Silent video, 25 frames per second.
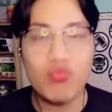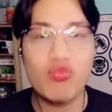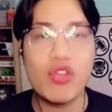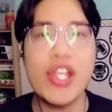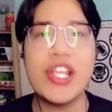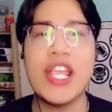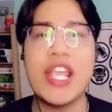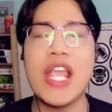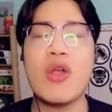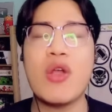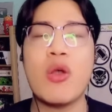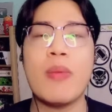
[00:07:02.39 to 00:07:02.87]

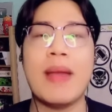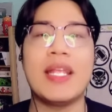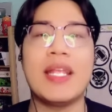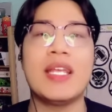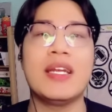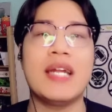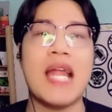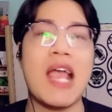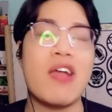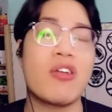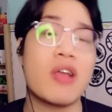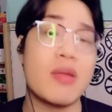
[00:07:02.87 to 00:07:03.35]
ý kiến của bạn
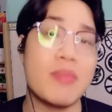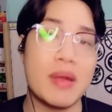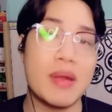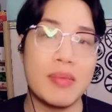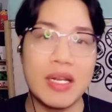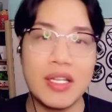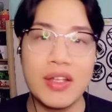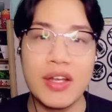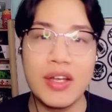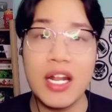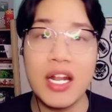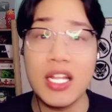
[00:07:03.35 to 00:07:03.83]
như thế nào comment
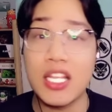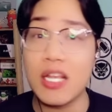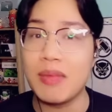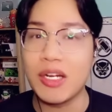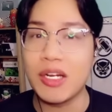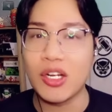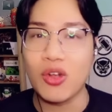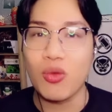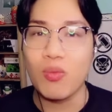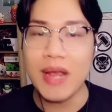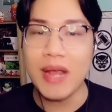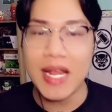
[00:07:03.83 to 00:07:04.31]
bên dưới để cho
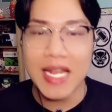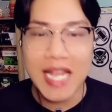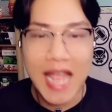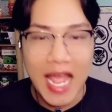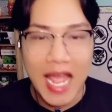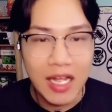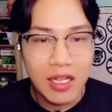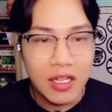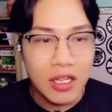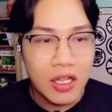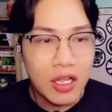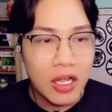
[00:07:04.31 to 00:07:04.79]
mình cùng biết
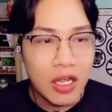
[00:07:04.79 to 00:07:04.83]
nha